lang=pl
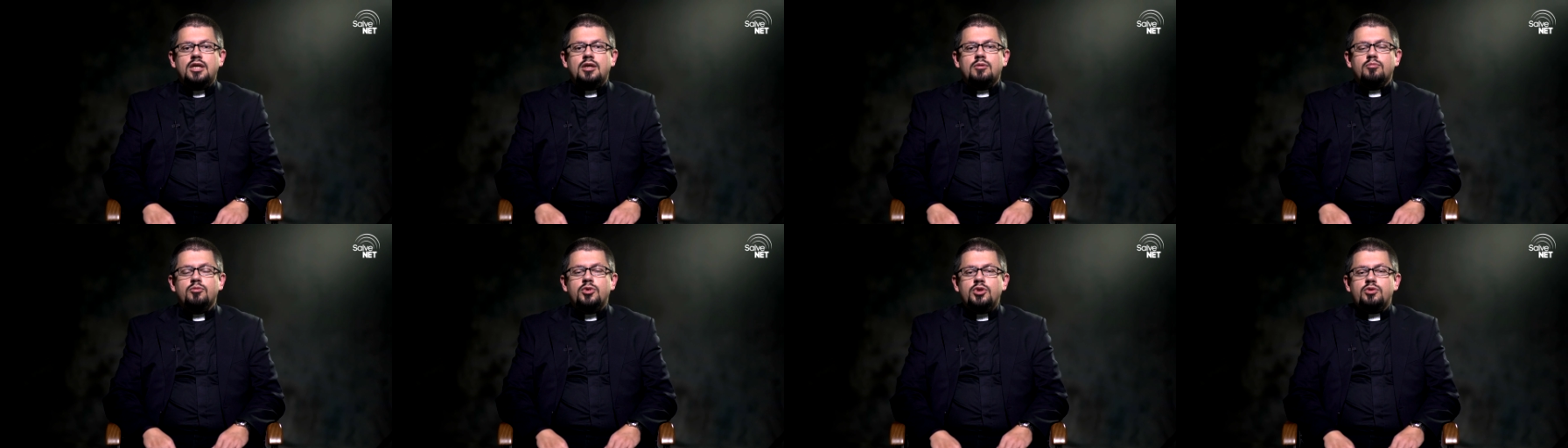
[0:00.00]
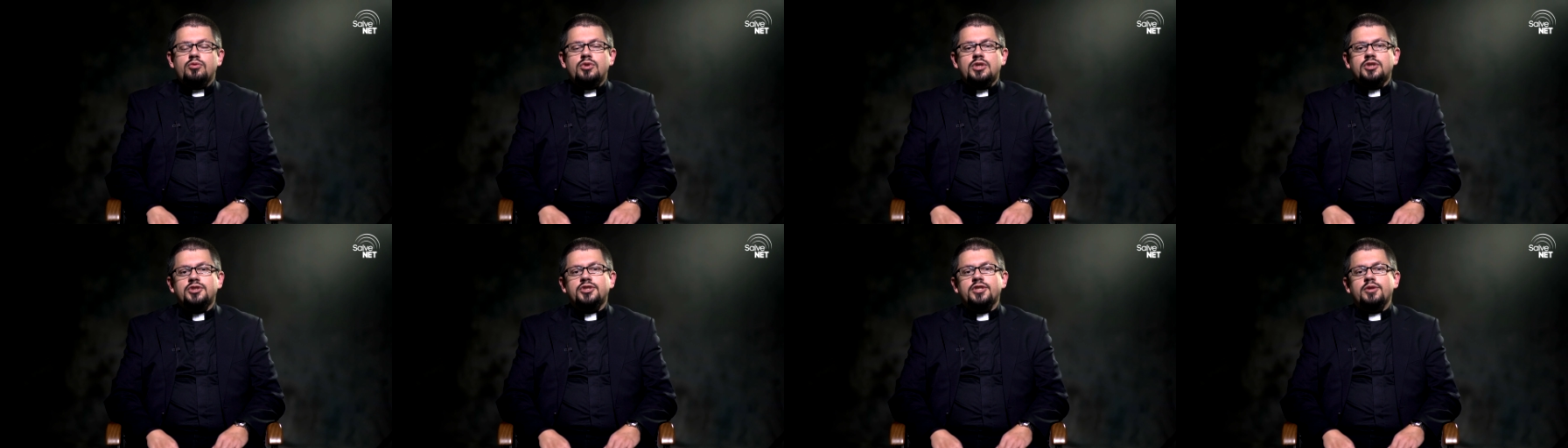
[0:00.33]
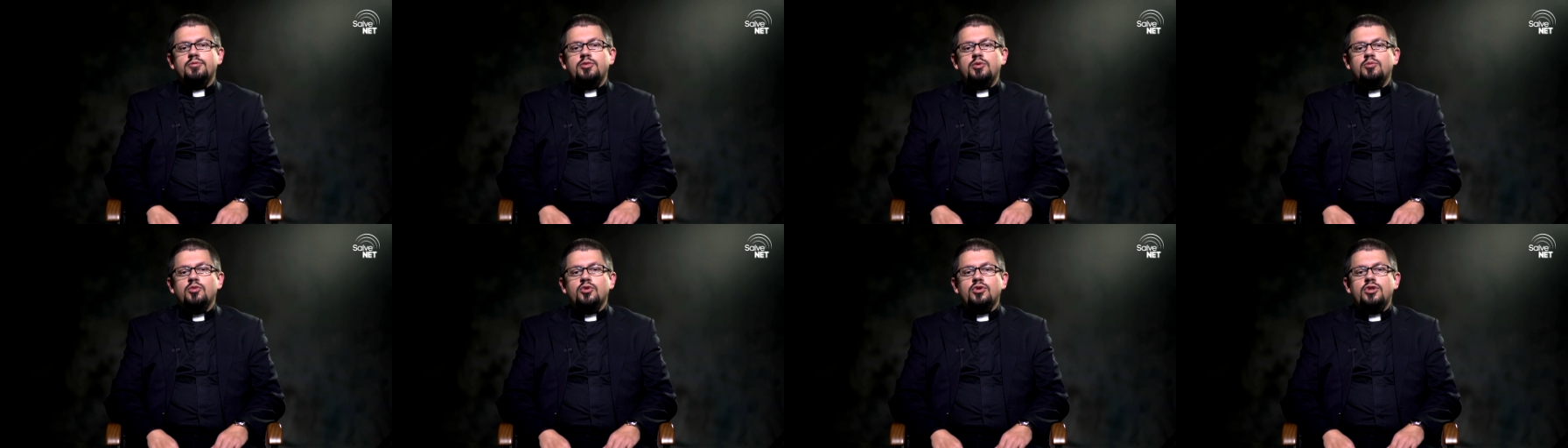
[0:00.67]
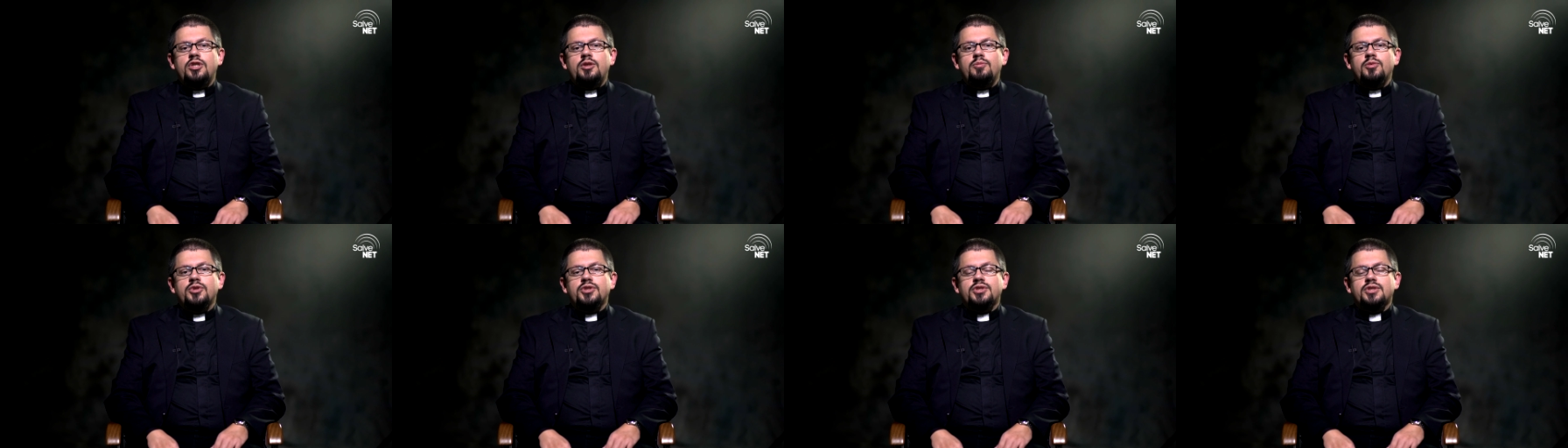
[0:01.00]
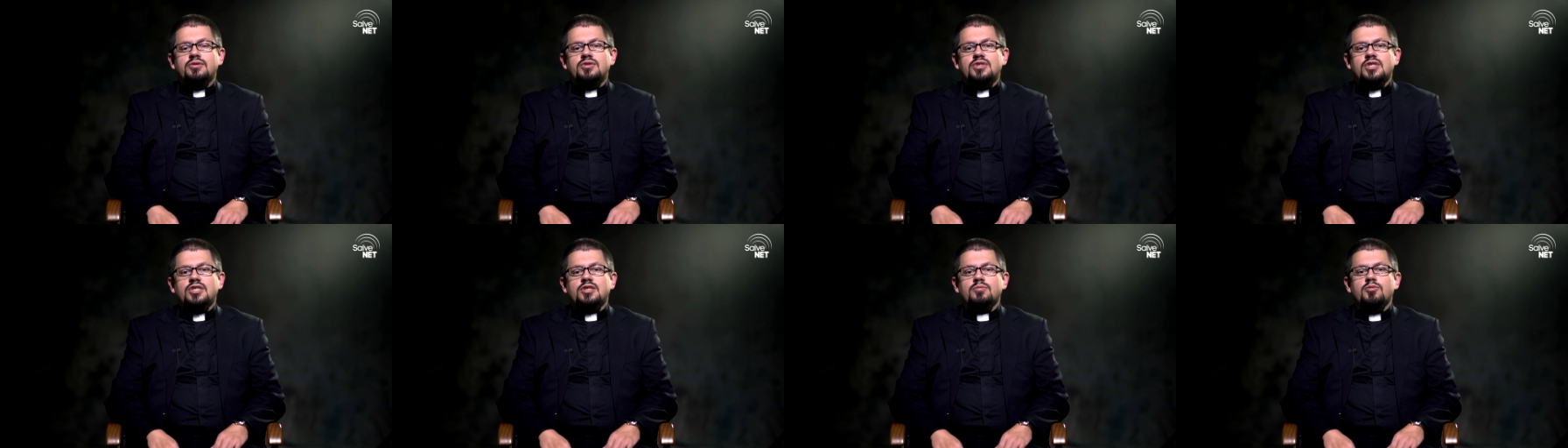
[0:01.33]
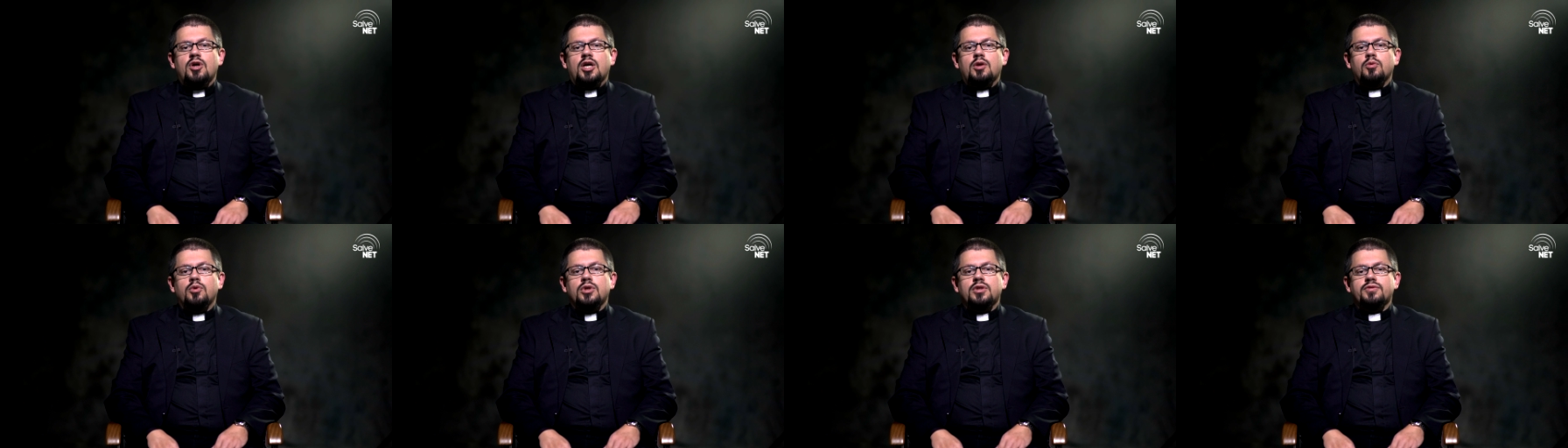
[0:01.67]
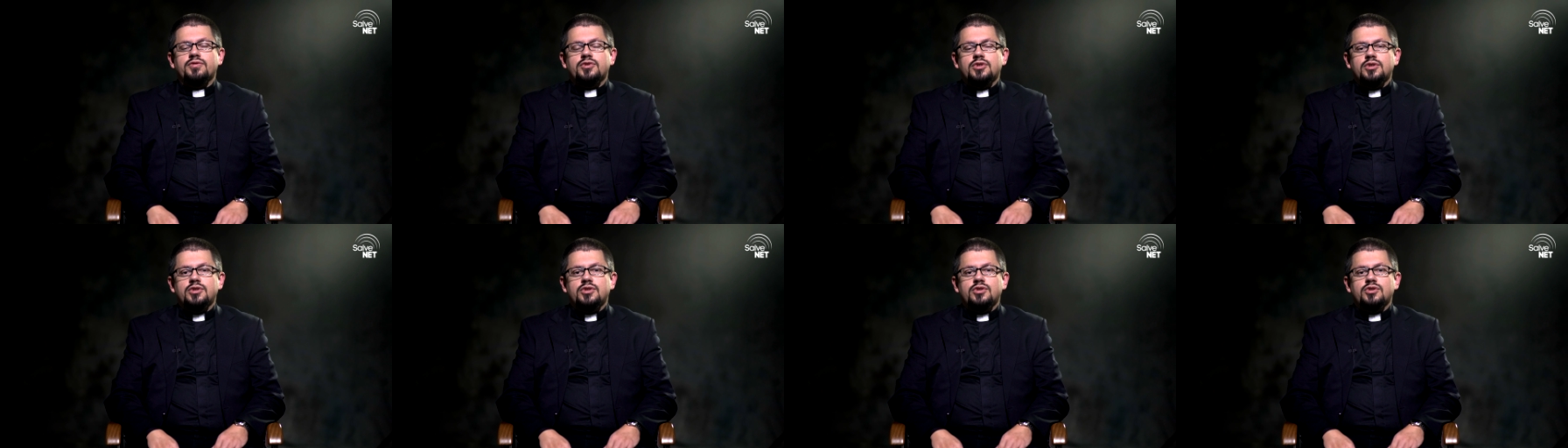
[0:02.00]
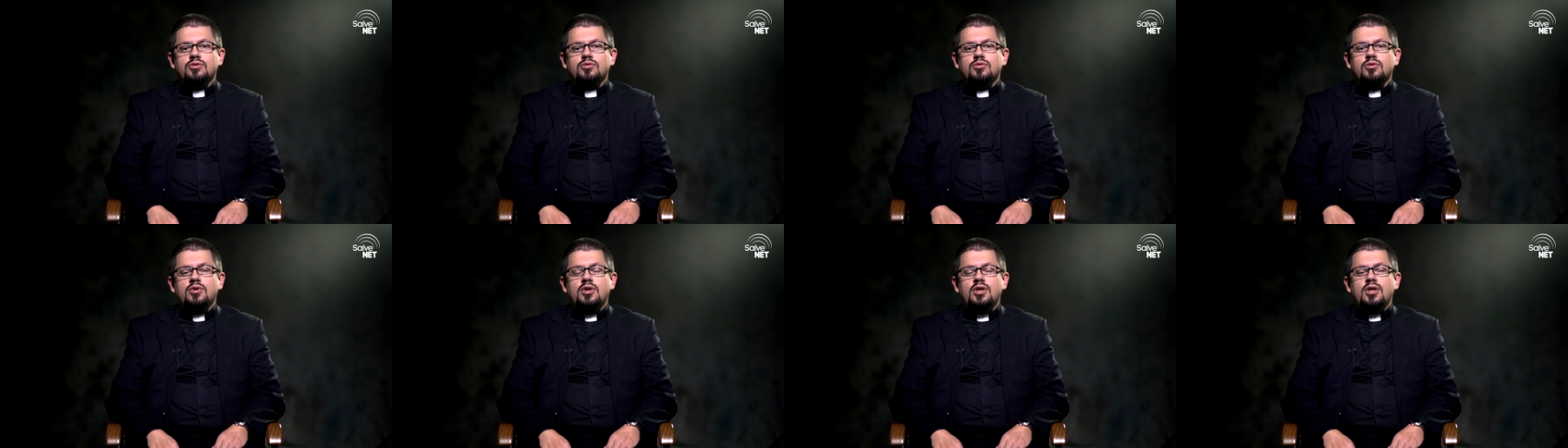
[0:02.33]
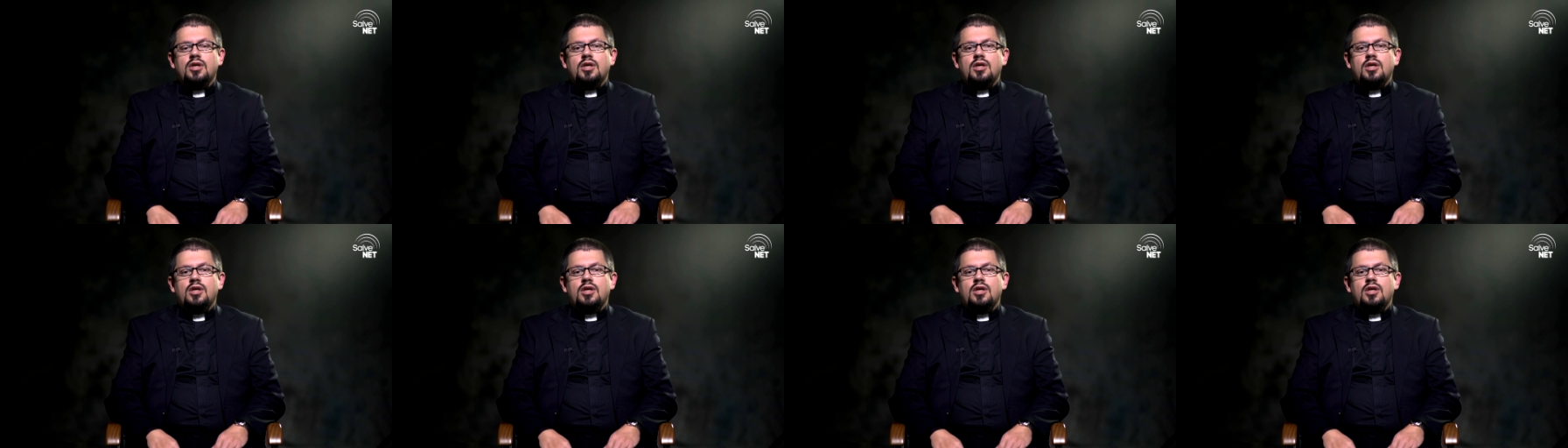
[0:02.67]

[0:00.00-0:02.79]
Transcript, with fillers: my tu na ziemi modlimy się za zmarłych w czyśćcu.